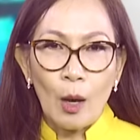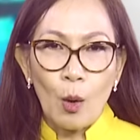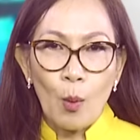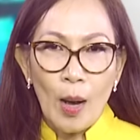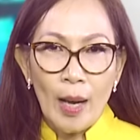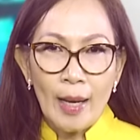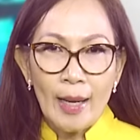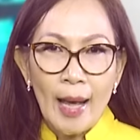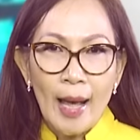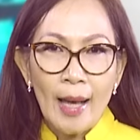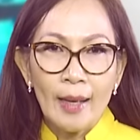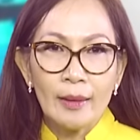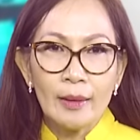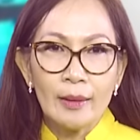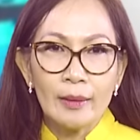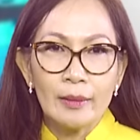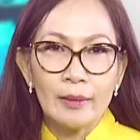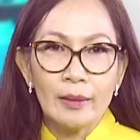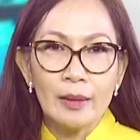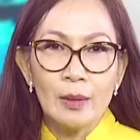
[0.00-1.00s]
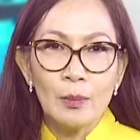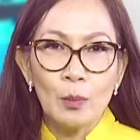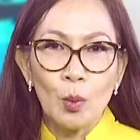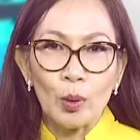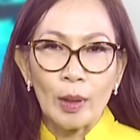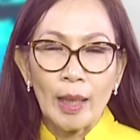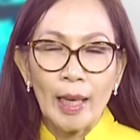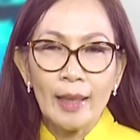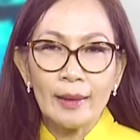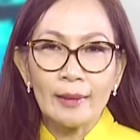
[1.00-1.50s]
hàng hóa khác như
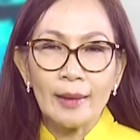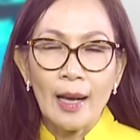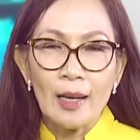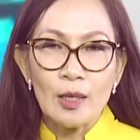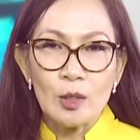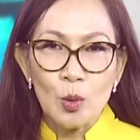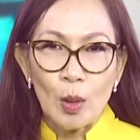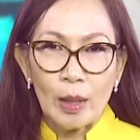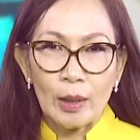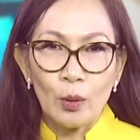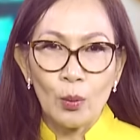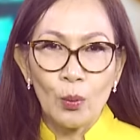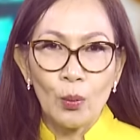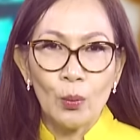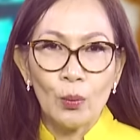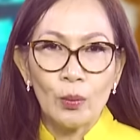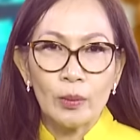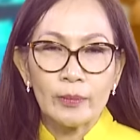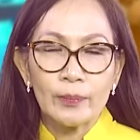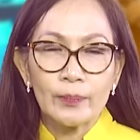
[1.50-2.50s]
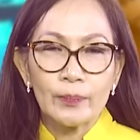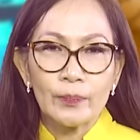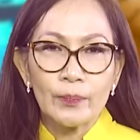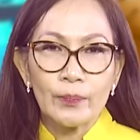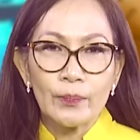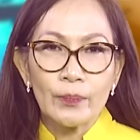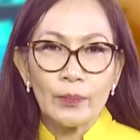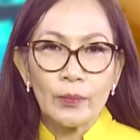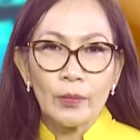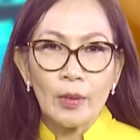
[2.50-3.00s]
một cách tăng doanh thu.
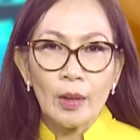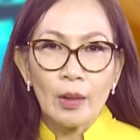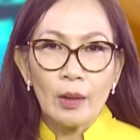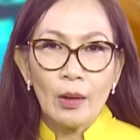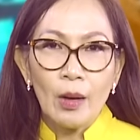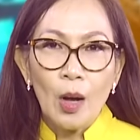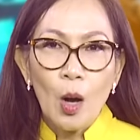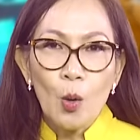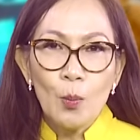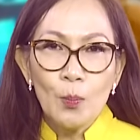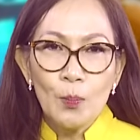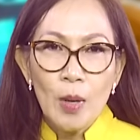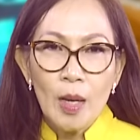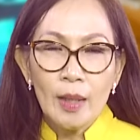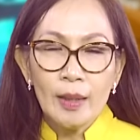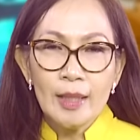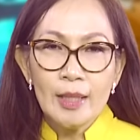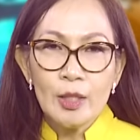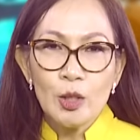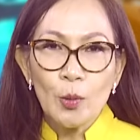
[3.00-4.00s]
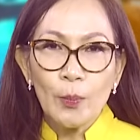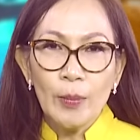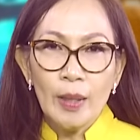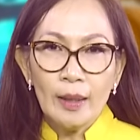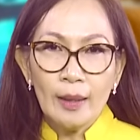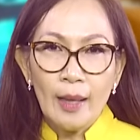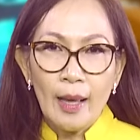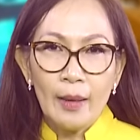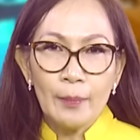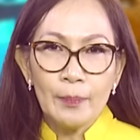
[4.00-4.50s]
Ông Bernie cho
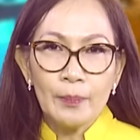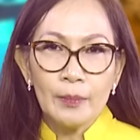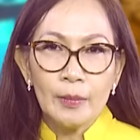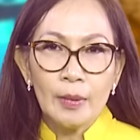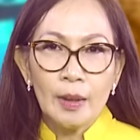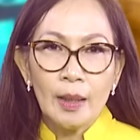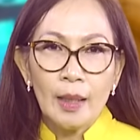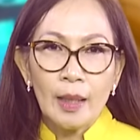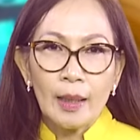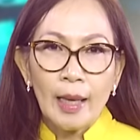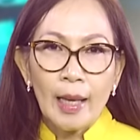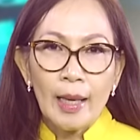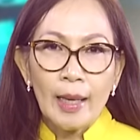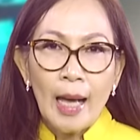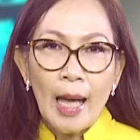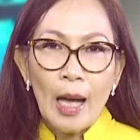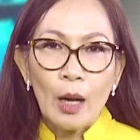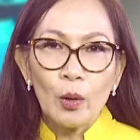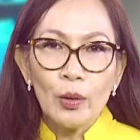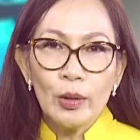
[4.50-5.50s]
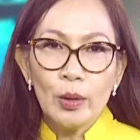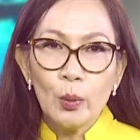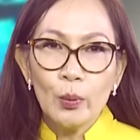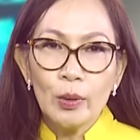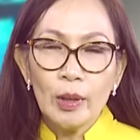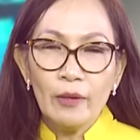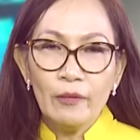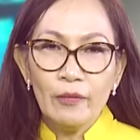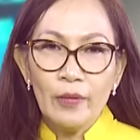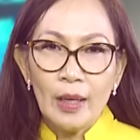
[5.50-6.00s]
biết thêm, ngày càng có nhiều
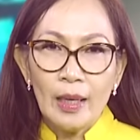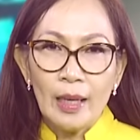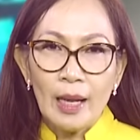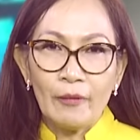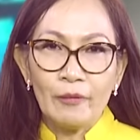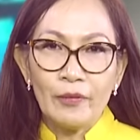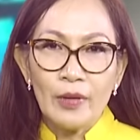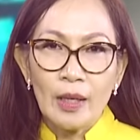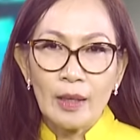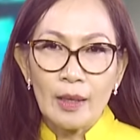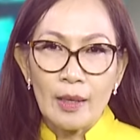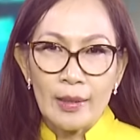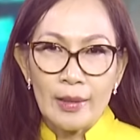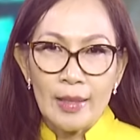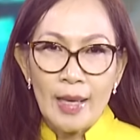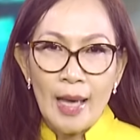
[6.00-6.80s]
nhân viên làm việc ở